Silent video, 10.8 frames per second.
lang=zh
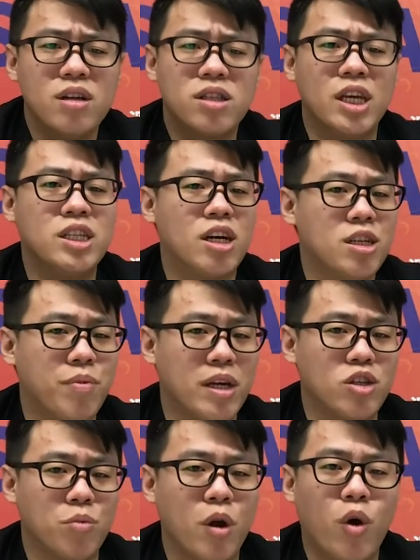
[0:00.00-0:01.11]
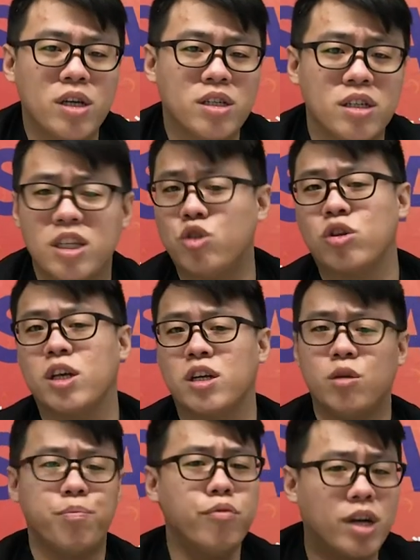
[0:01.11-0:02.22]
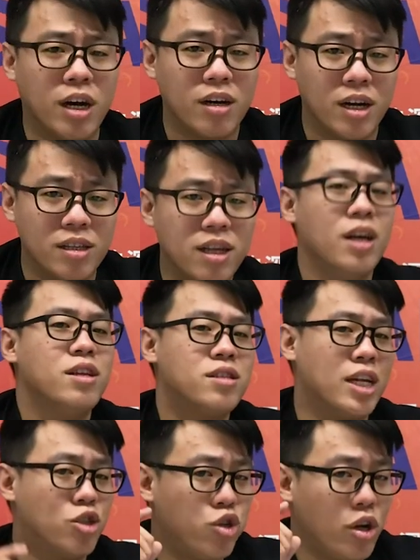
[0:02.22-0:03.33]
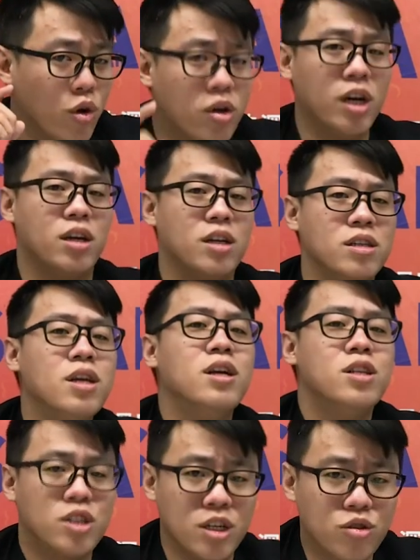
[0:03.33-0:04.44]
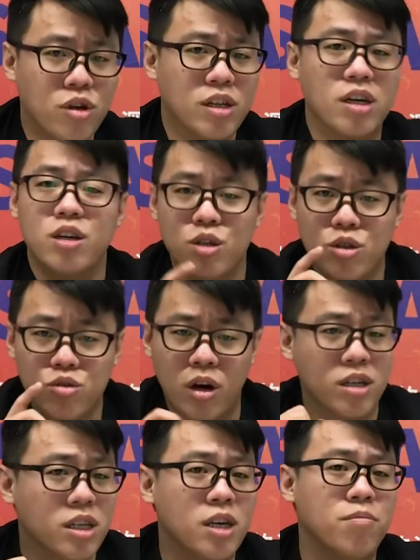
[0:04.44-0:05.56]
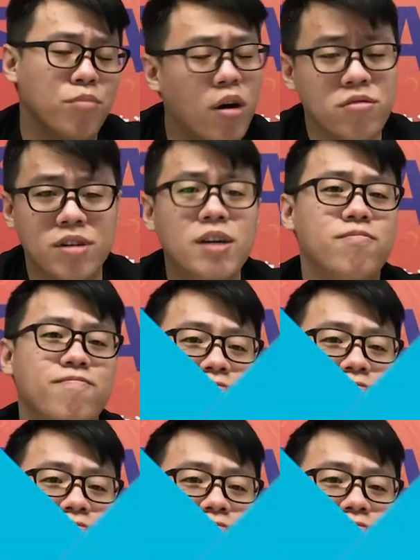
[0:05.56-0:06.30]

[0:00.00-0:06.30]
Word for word: 听到这边有没有唤醒你觉得你不可能但却有可能沉睡的创业梦呢？